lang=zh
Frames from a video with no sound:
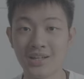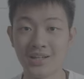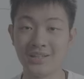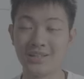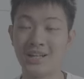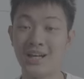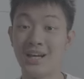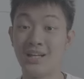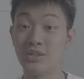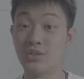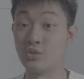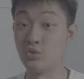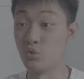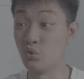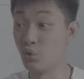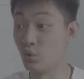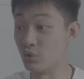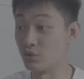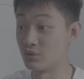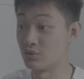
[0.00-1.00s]
那你如
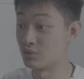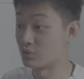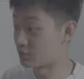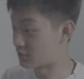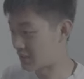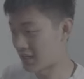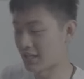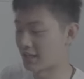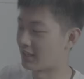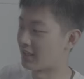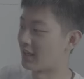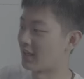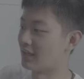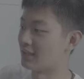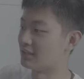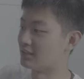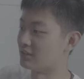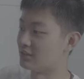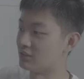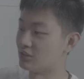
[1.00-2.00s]
果看
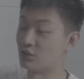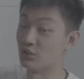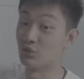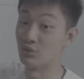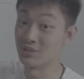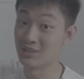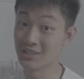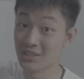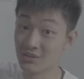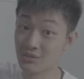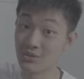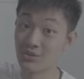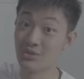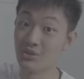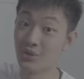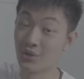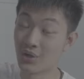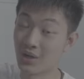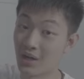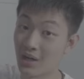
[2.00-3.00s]
看有兴趣的
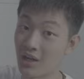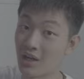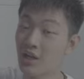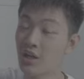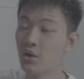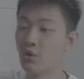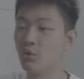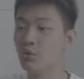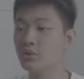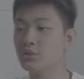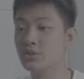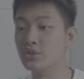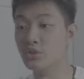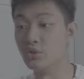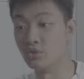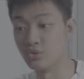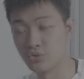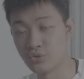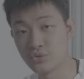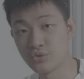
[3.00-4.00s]
话，或是
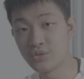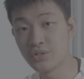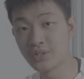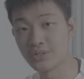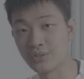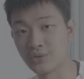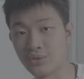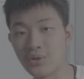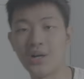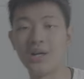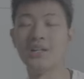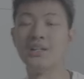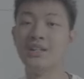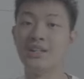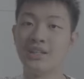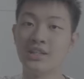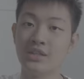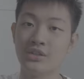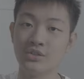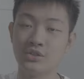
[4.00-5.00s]
有需要的话，你
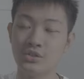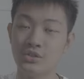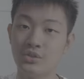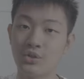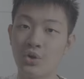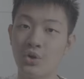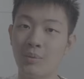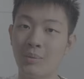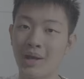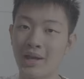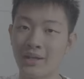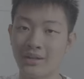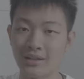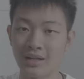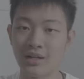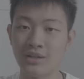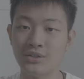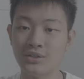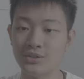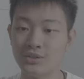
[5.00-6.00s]
可以去购买。
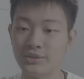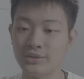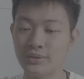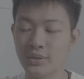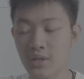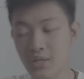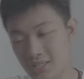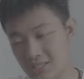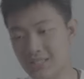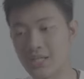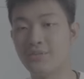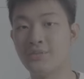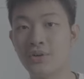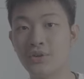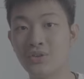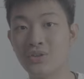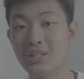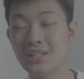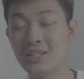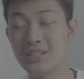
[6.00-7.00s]
然后下
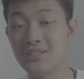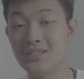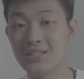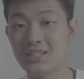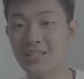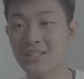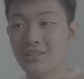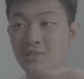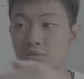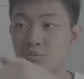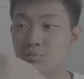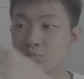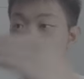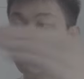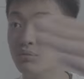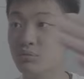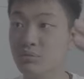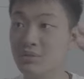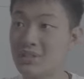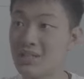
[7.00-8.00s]
方的链接
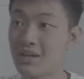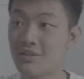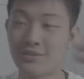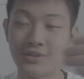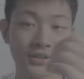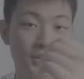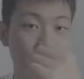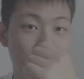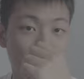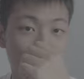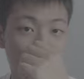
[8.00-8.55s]
不下方。